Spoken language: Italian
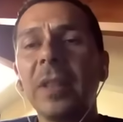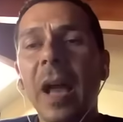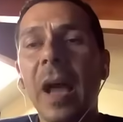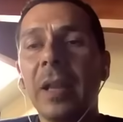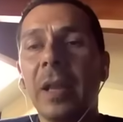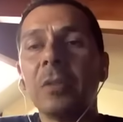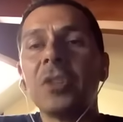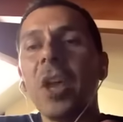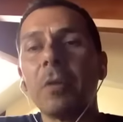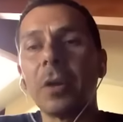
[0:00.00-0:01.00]
Italia, non
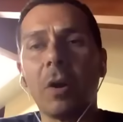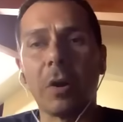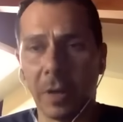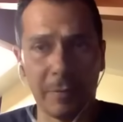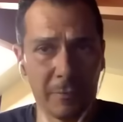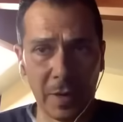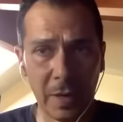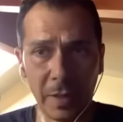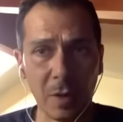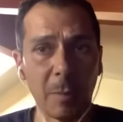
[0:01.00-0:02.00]
c'è un rigore in
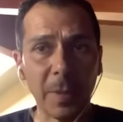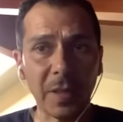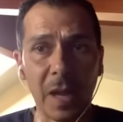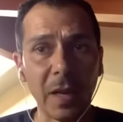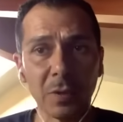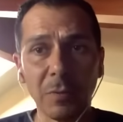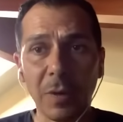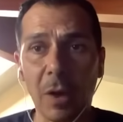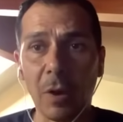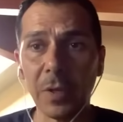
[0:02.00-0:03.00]
finale di Coppa Italia su
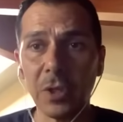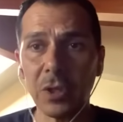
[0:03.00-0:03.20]
Vlaovic?